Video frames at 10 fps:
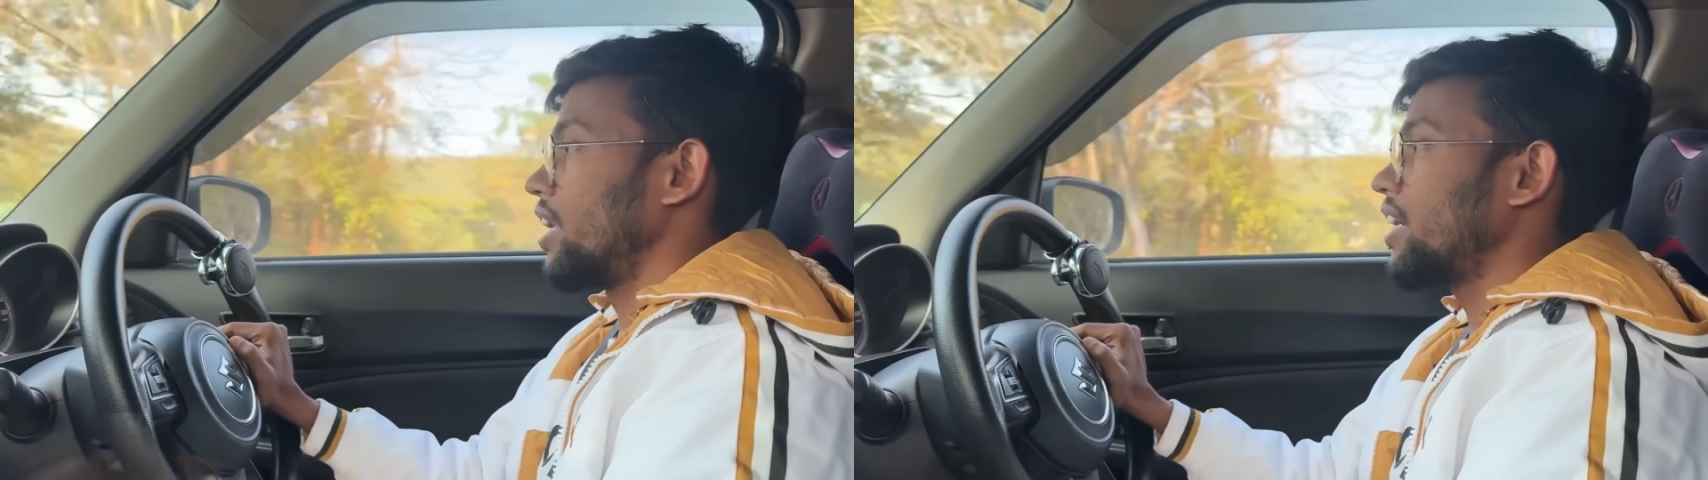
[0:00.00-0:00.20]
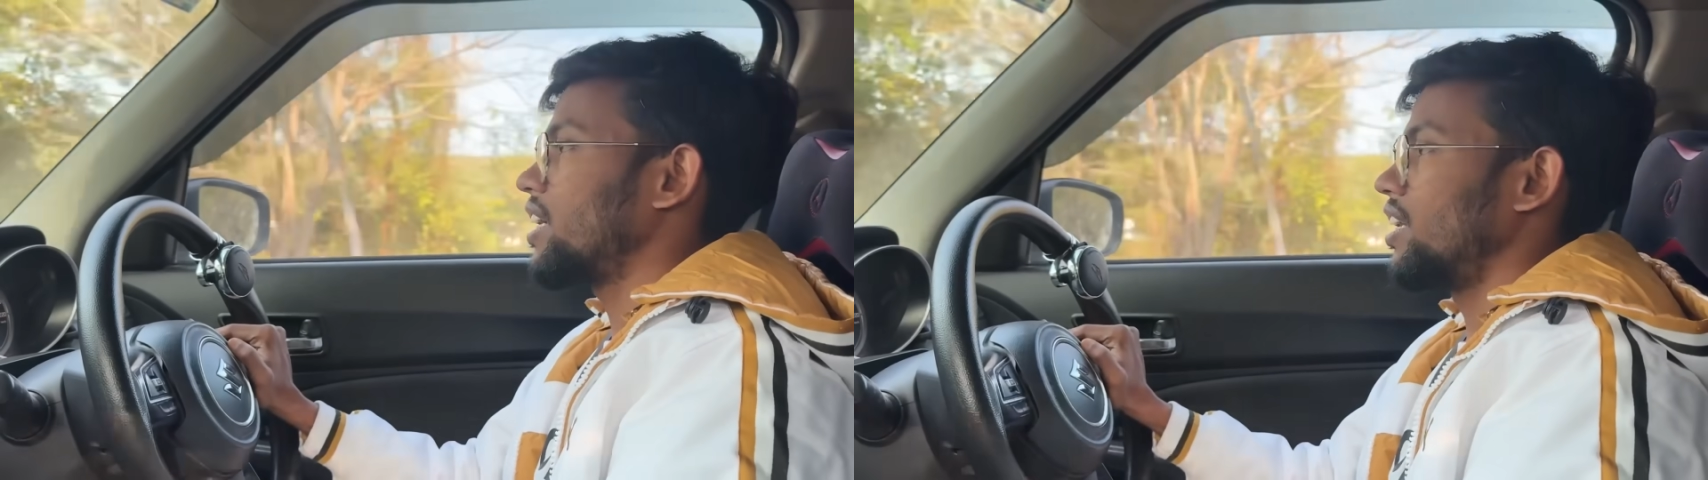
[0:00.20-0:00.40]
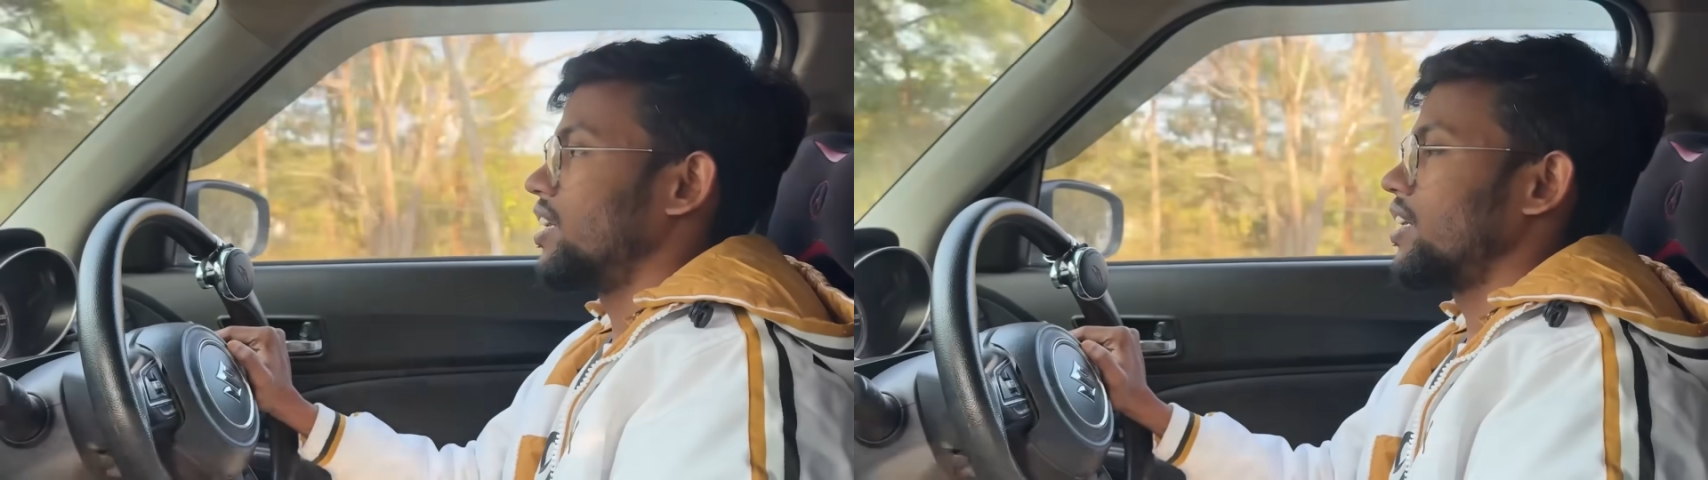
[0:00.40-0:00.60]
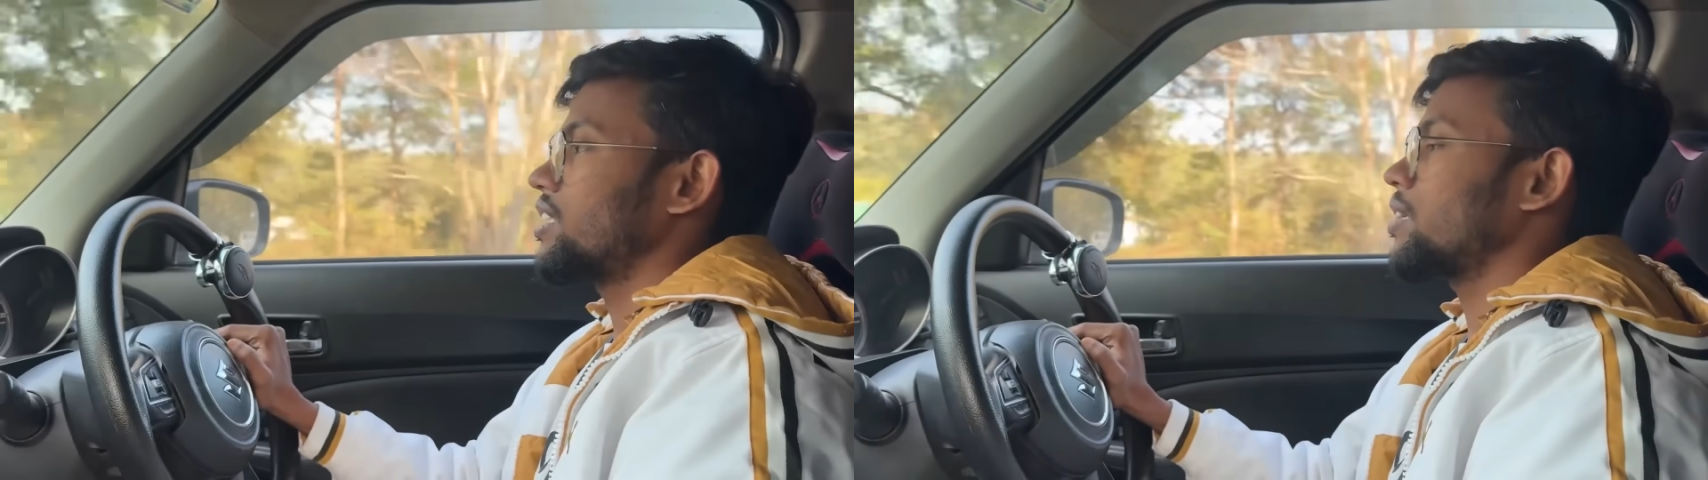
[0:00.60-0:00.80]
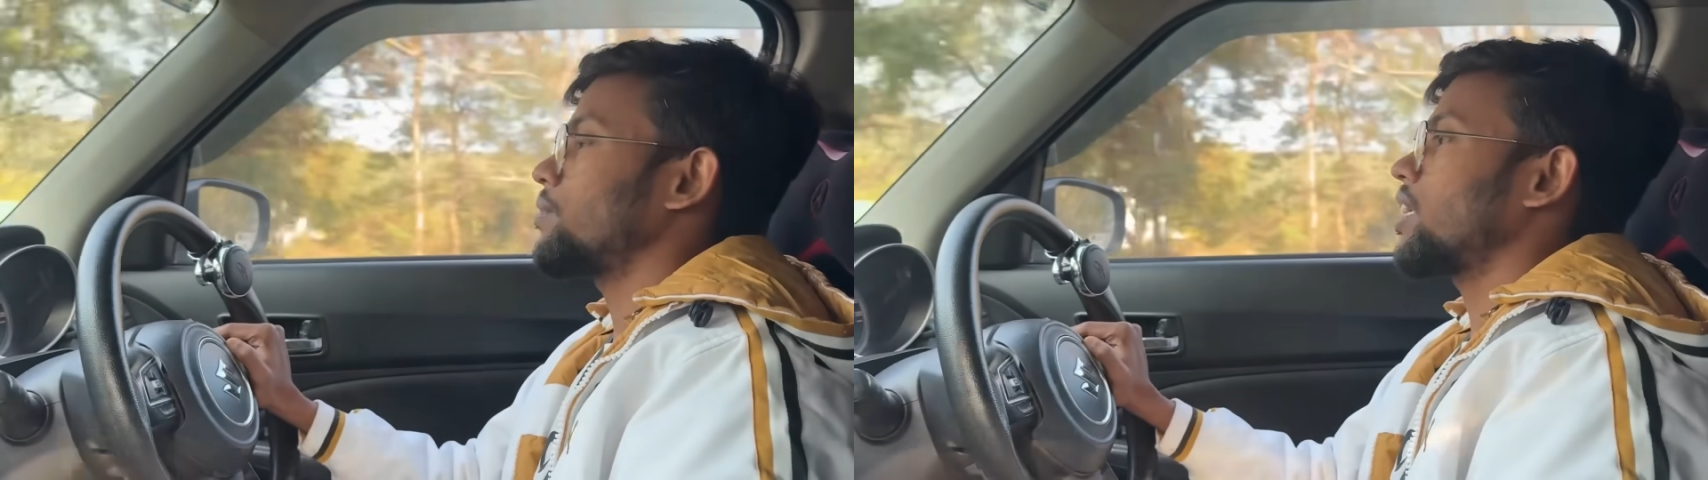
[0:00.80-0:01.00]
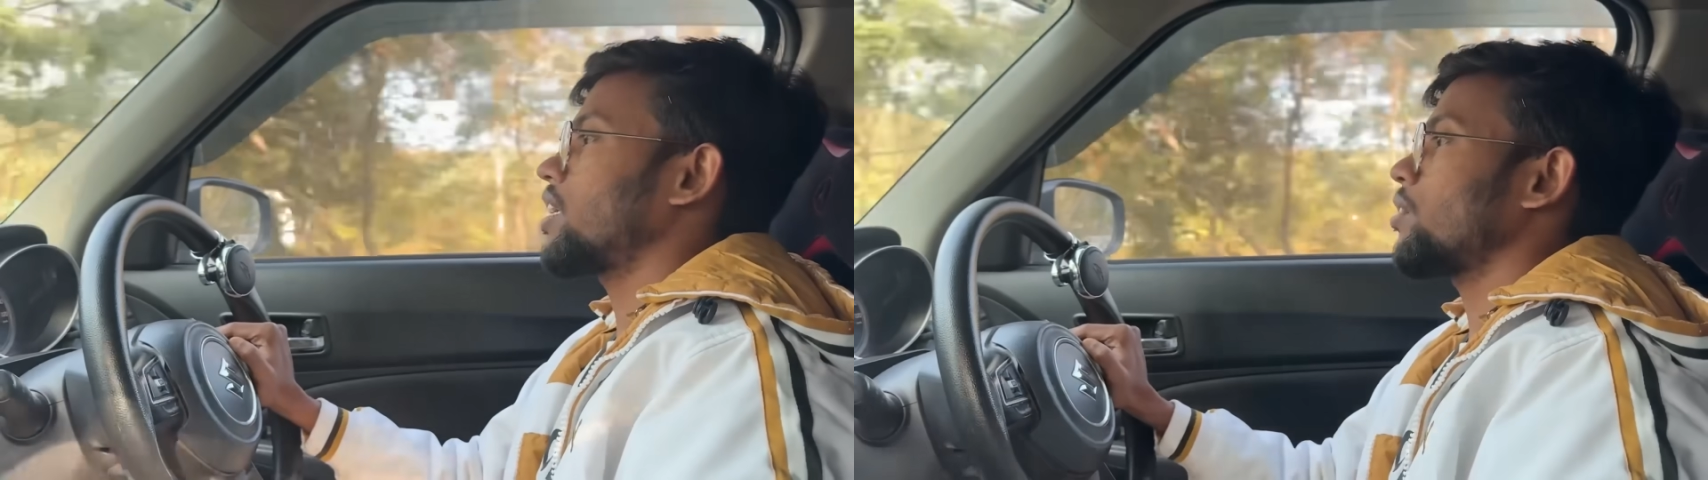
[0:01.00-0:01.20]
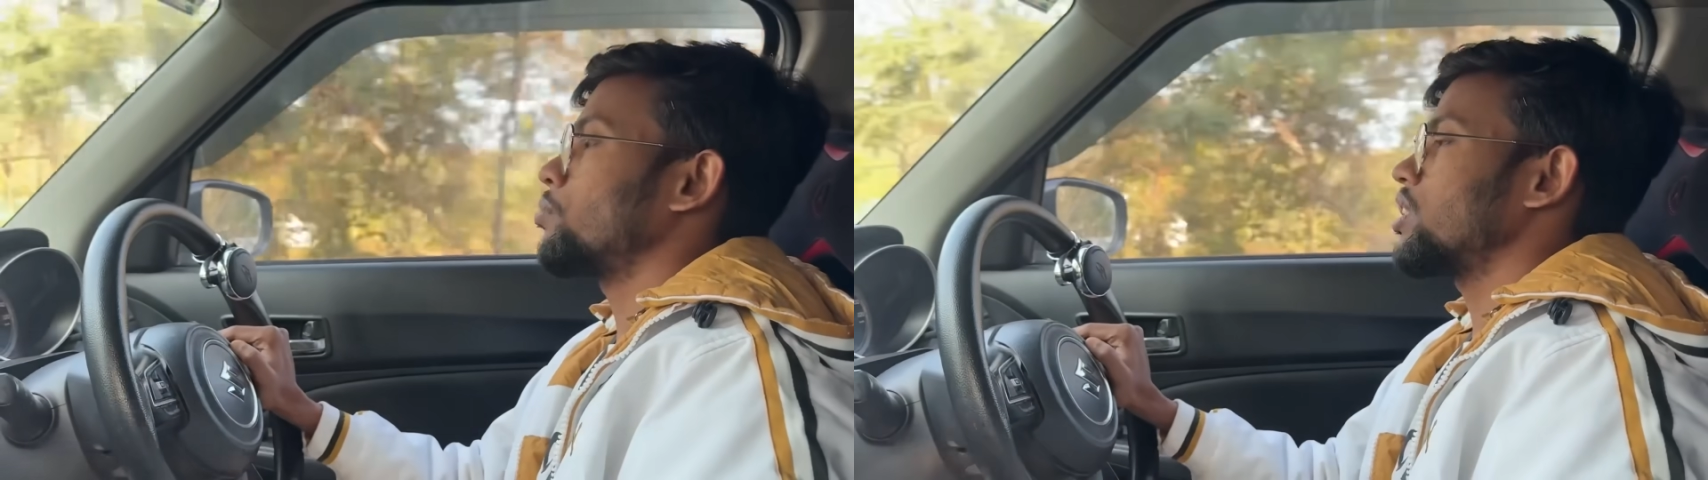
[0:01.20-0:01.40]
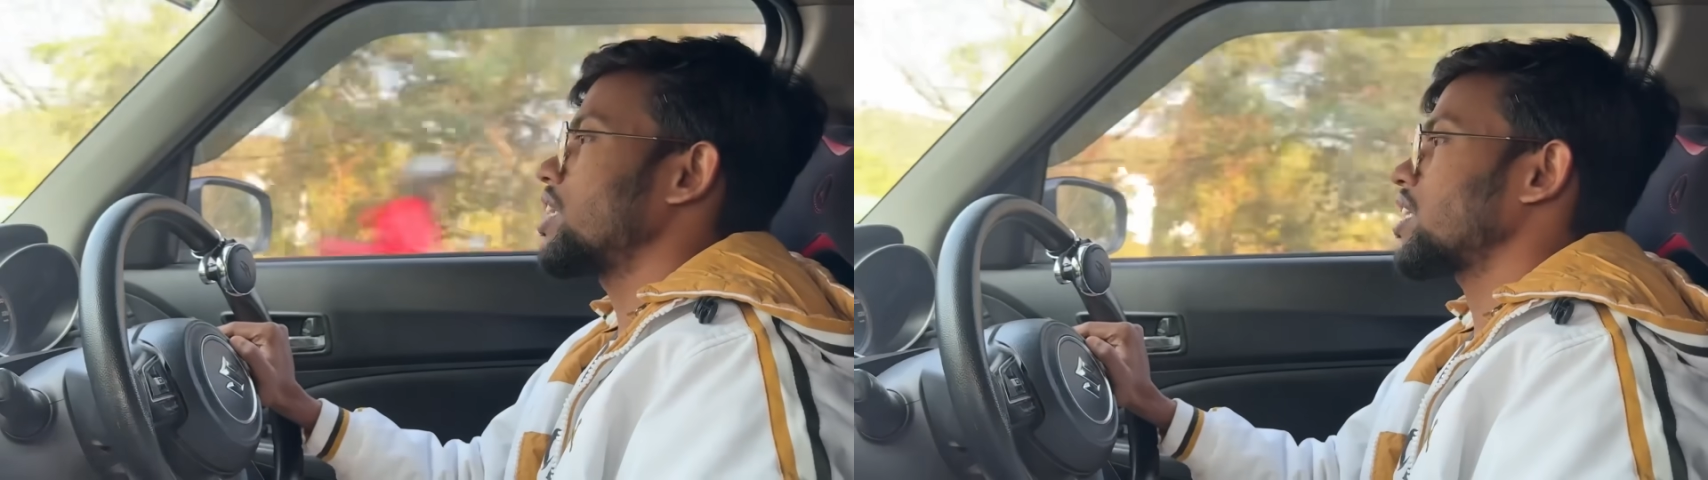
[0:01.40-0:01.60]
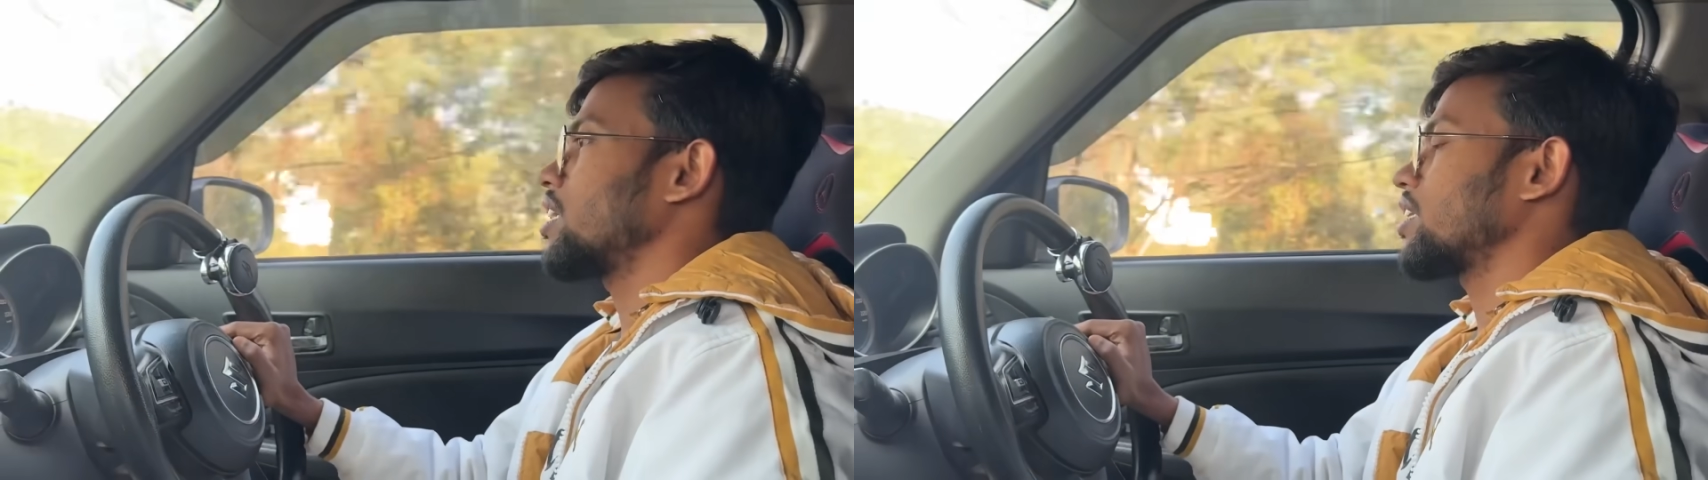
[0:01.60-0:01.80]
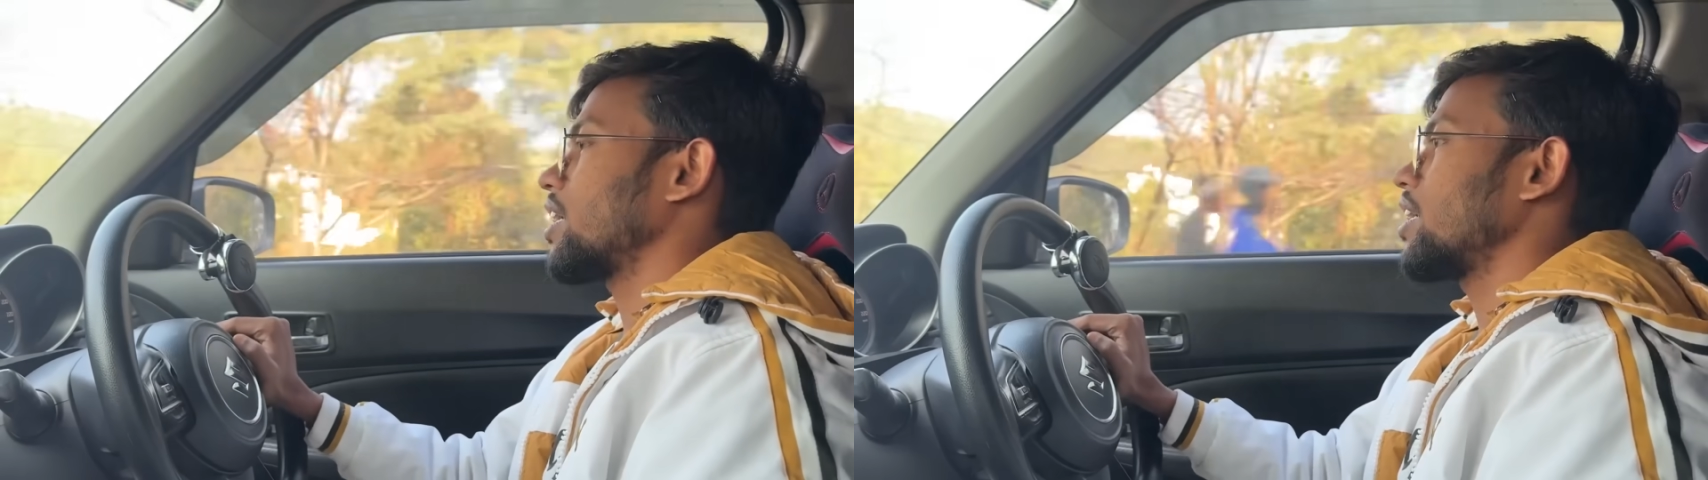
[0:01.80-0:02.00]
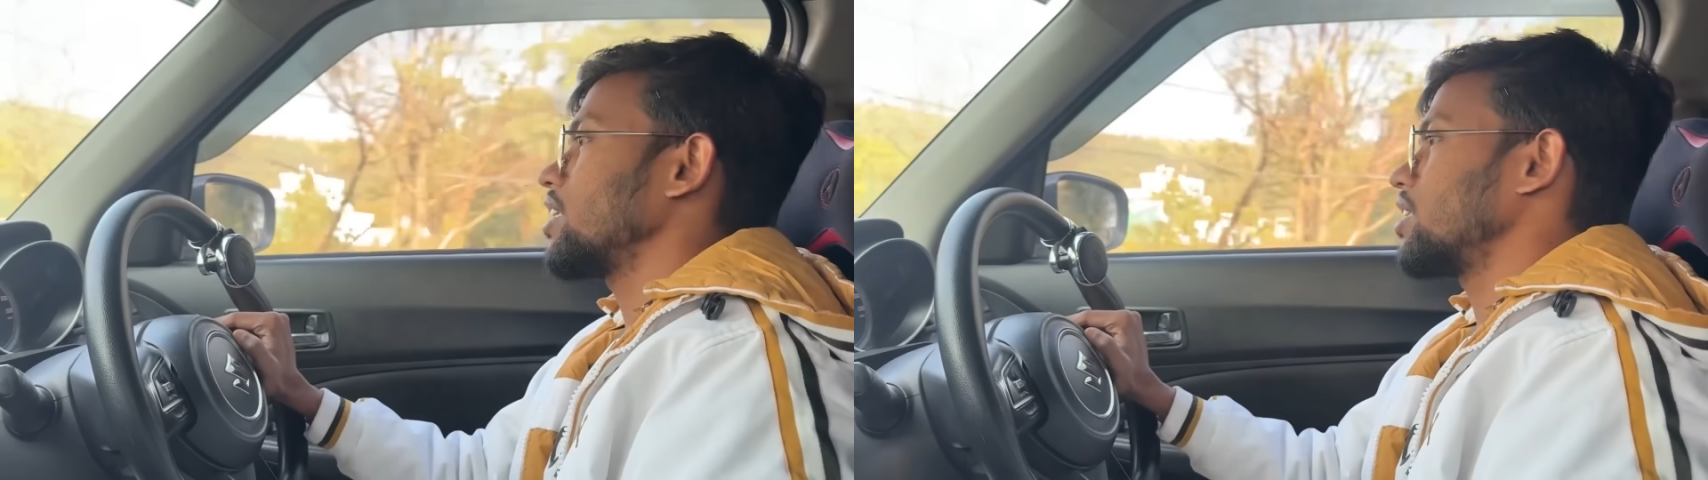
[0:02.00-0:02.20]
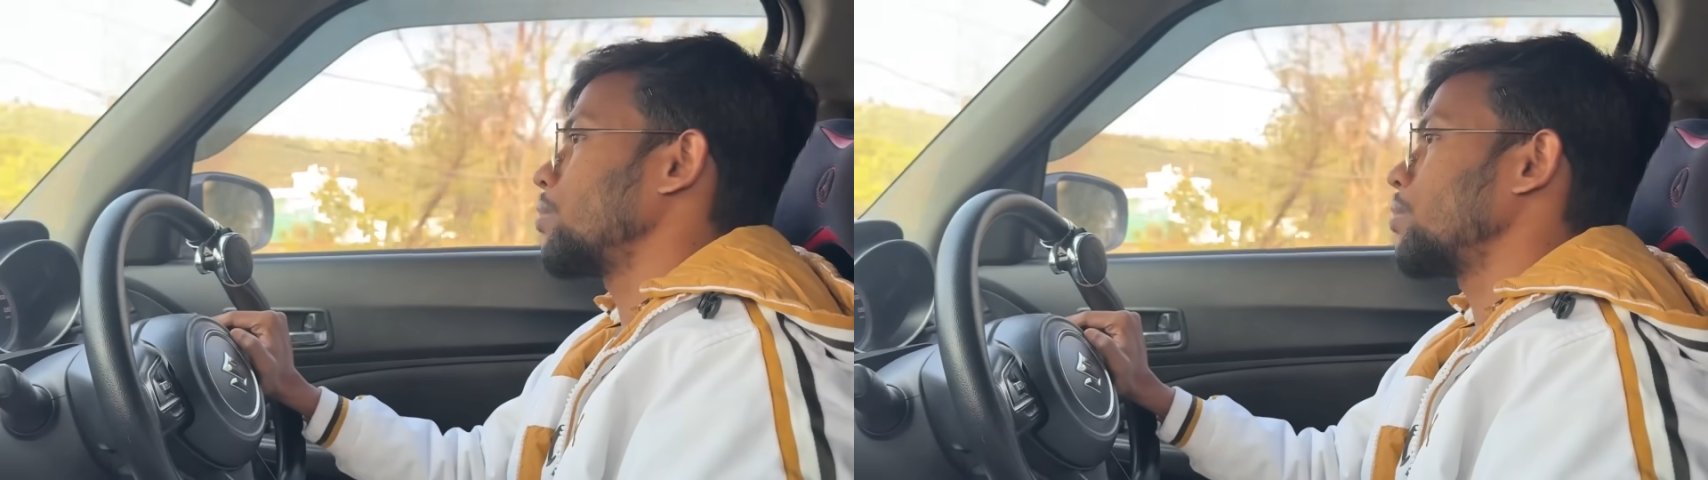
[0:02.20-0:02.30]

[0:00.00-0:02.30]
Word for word: लेकिन ये सब देख करके मुझे ऐसा लगता है कि